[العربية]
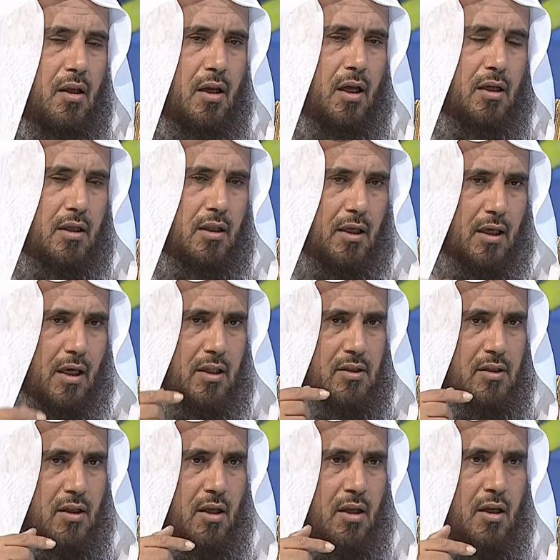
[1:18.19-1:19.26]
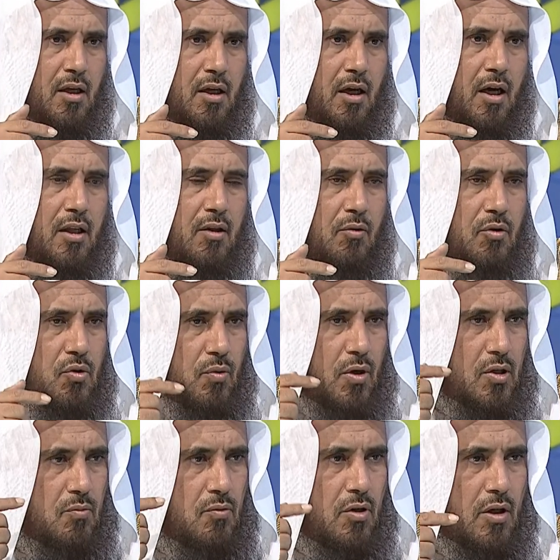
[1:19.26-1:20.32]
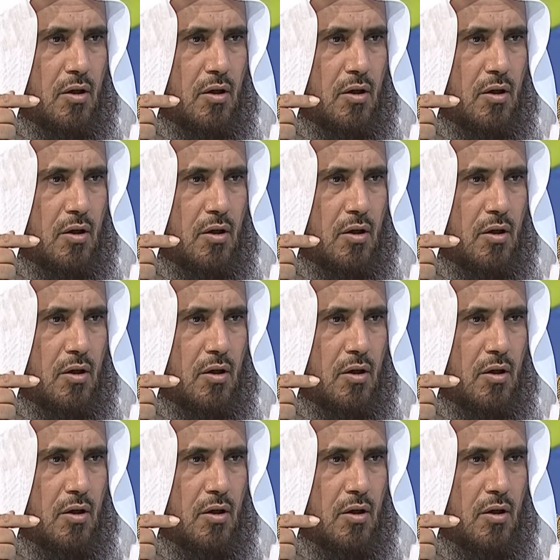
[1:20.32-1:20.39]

لكن إذا كان هذا الوسواس